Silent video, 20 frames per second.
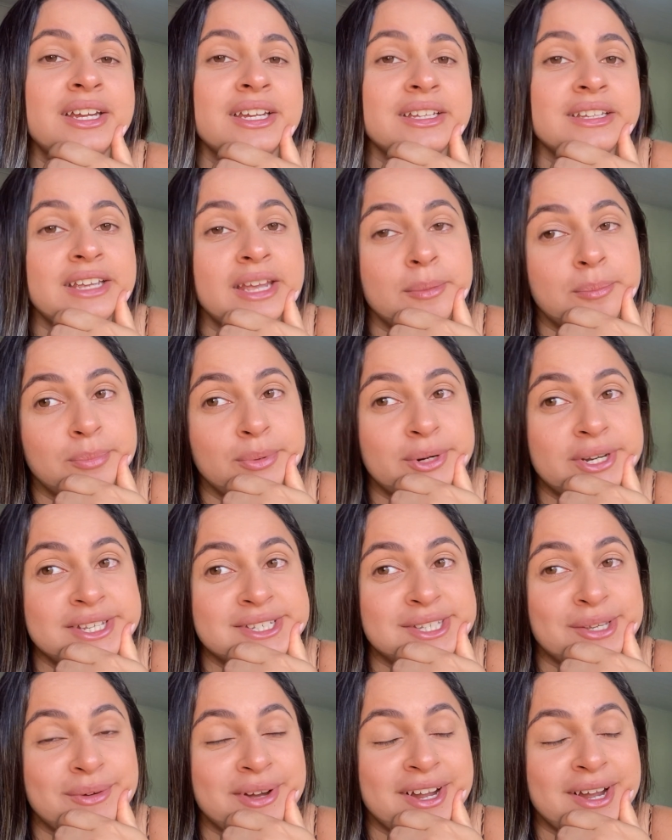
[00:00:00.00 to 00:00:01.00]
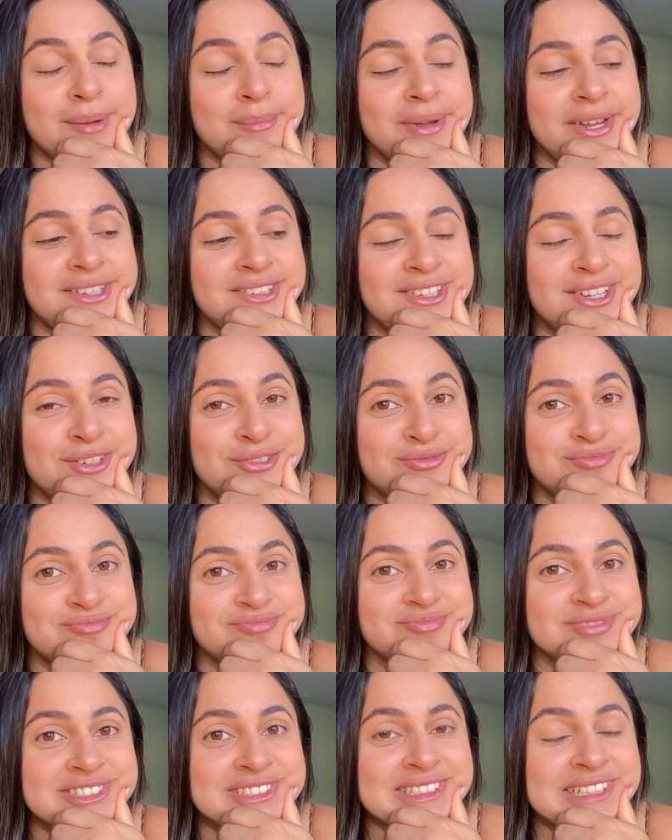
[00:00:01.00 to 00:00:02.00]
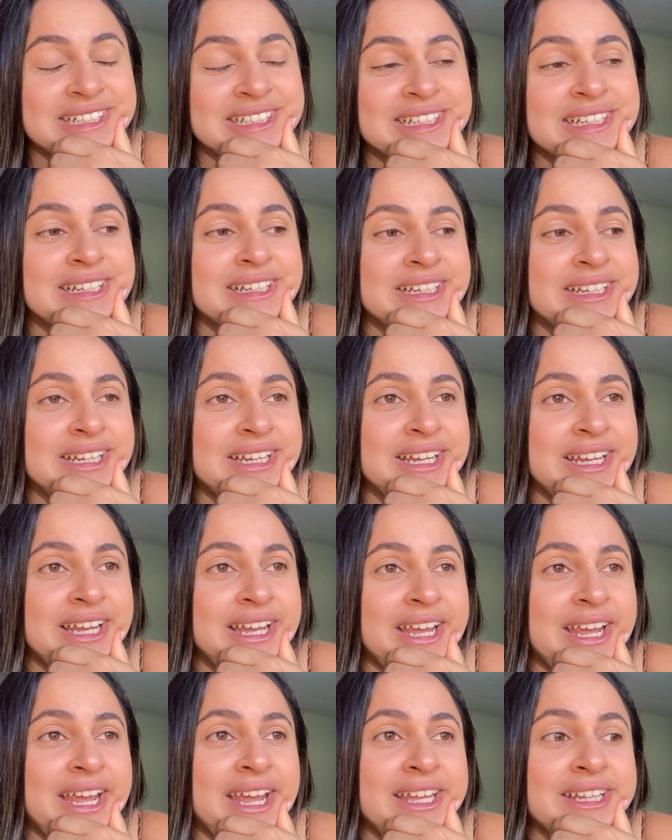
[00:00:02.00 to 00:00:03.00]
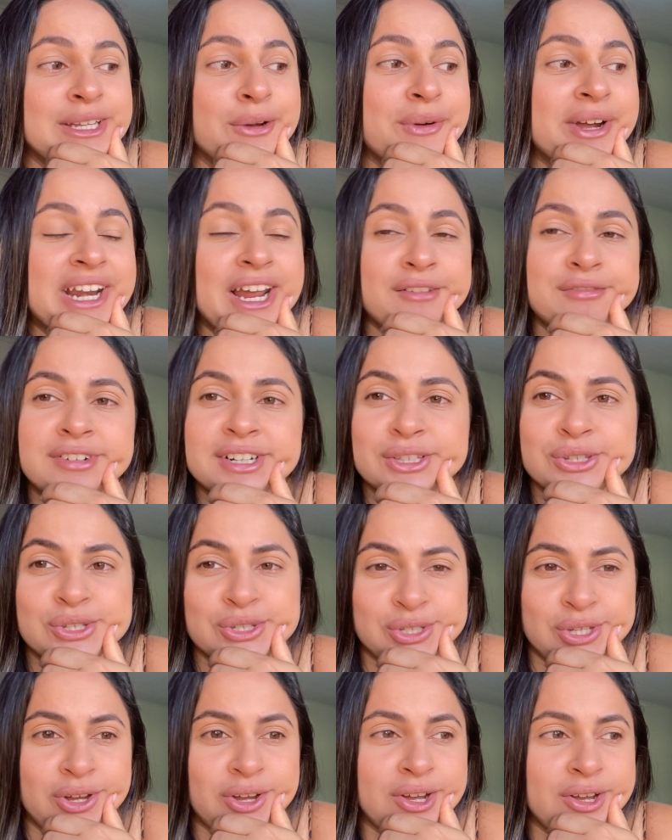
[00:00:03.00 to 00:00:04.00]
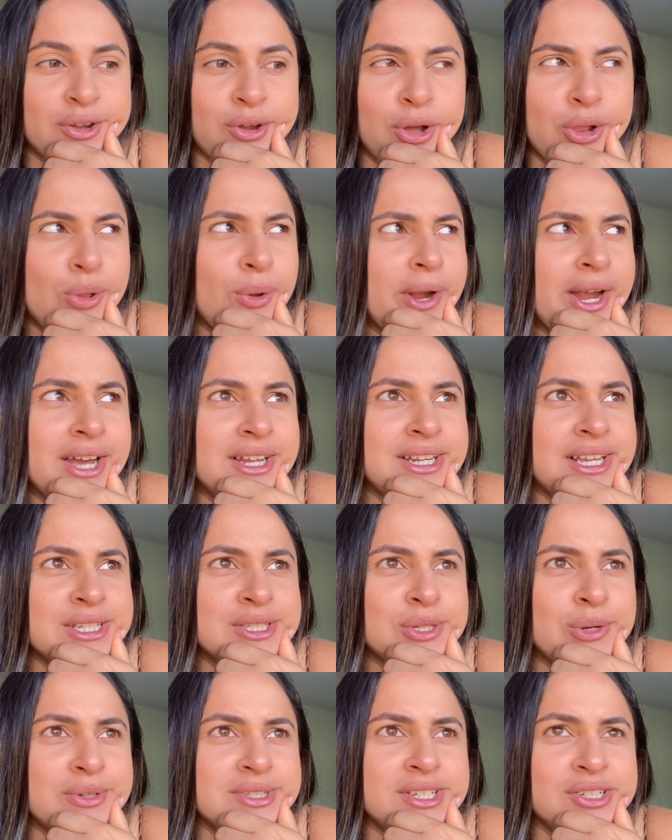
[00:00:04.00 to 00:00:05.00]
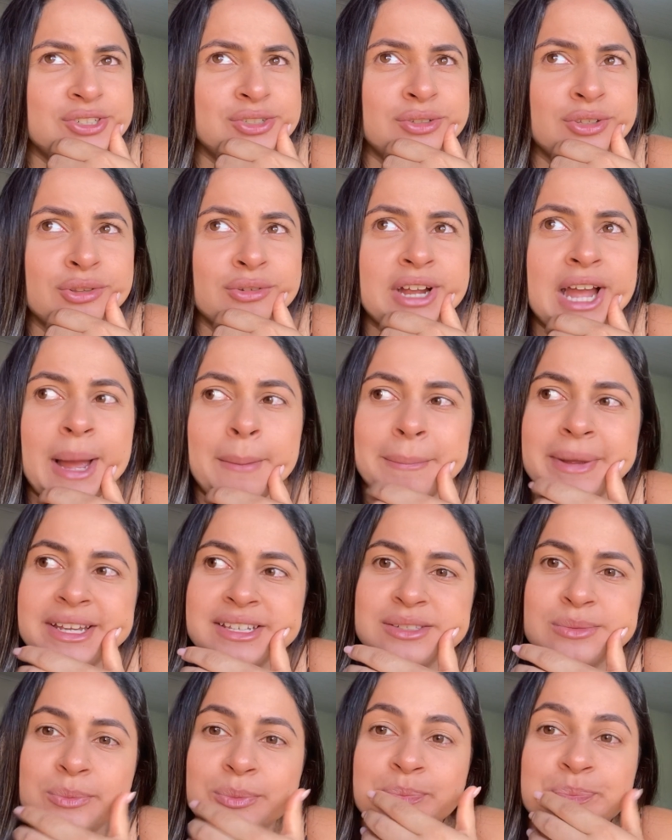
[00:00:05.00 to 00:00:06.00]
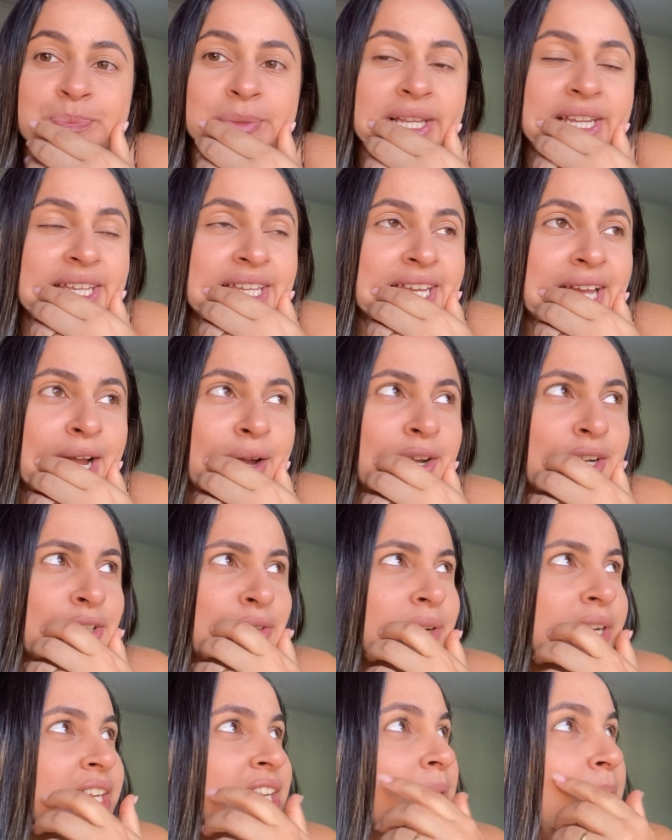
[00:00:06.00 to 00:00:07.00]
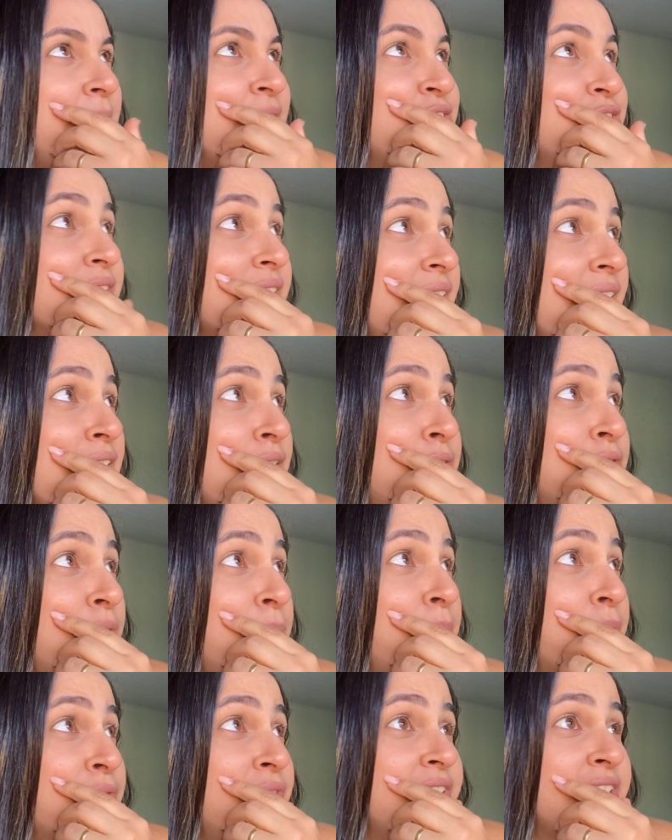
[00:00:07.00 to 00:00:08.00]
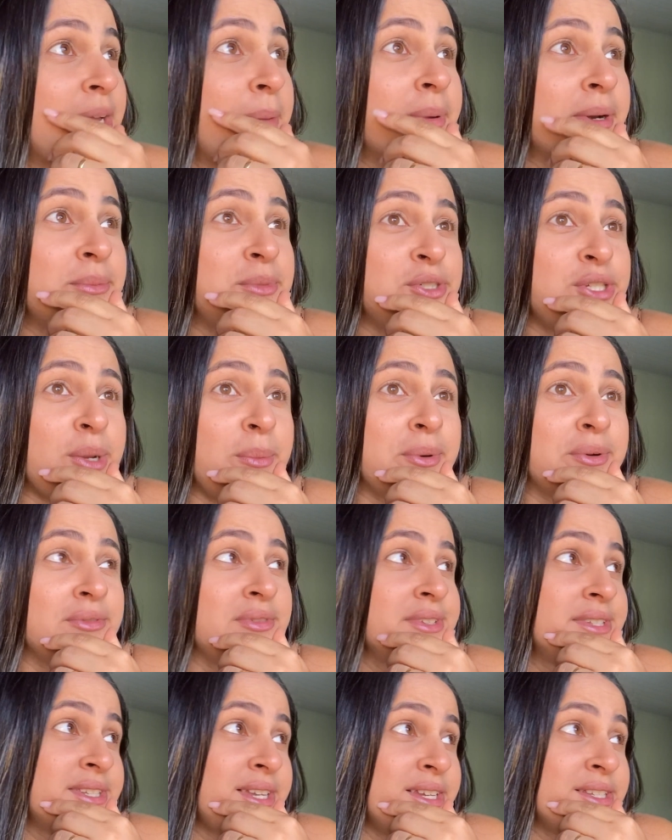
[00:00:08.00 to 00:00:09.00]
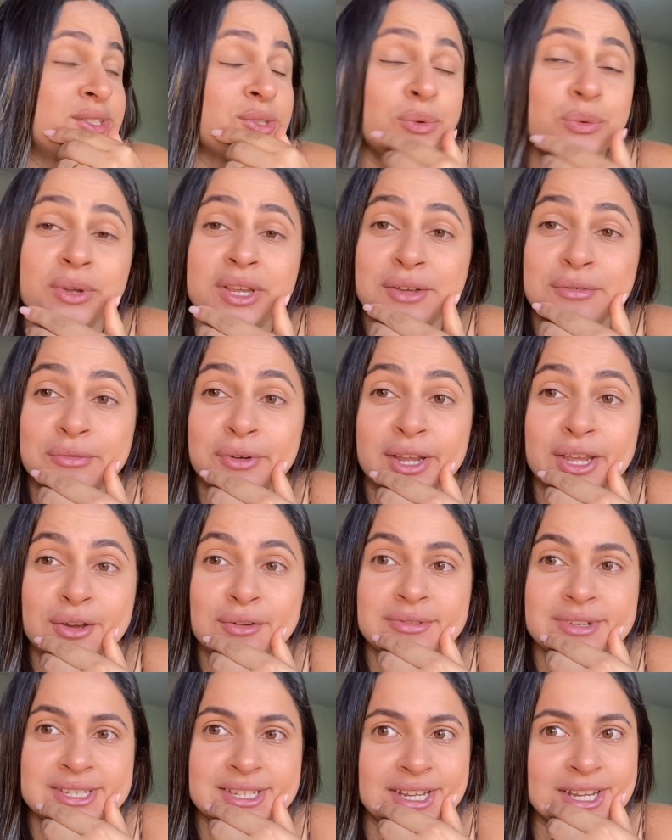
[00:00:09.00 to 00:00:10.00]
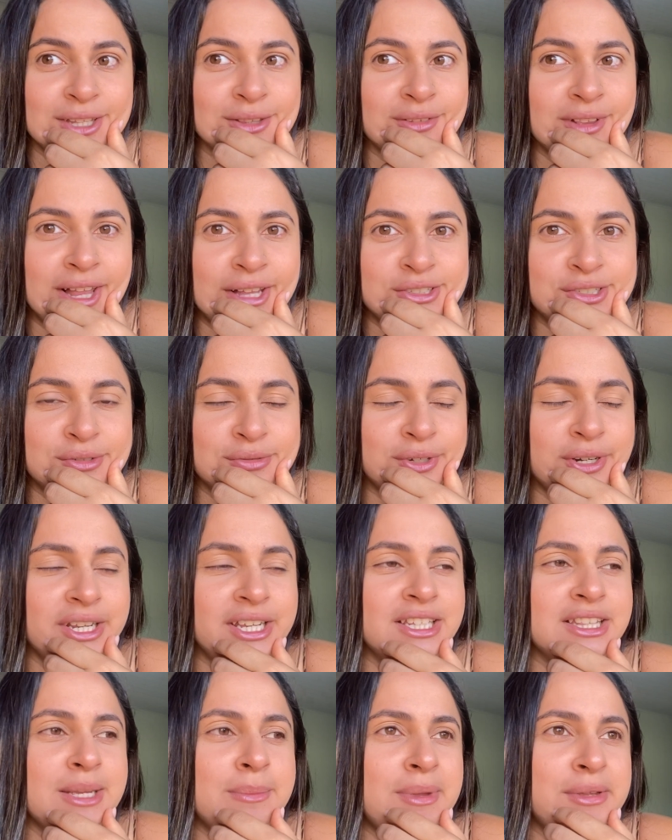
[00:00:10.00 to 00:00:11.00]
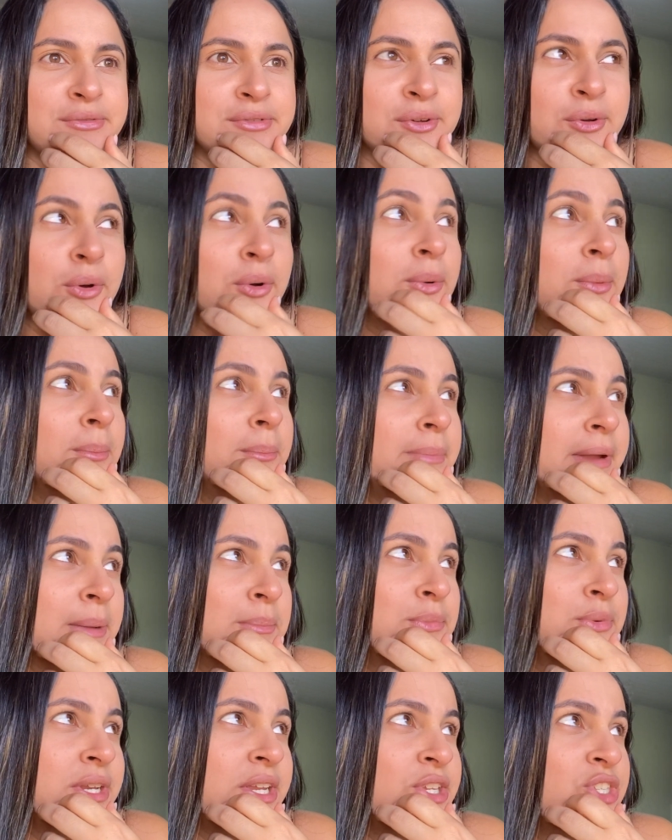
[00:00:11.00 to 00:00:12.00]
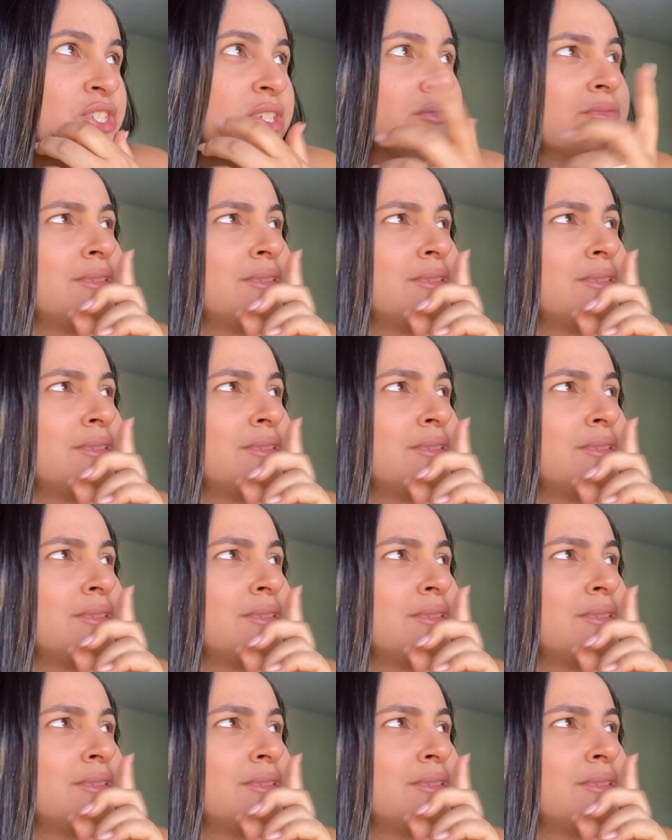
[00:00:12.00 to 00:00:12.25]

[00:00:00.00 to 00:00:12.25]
E aí por isso eu acabei não é, não gravando, só colocando as coisas no lugar mesmo. E agora eu tô aqui na minha janela e eu vou aproveitar para mostrar para vocês o que foi que eu fiz aqui do lado de fora, que também ficou bem bonitinho.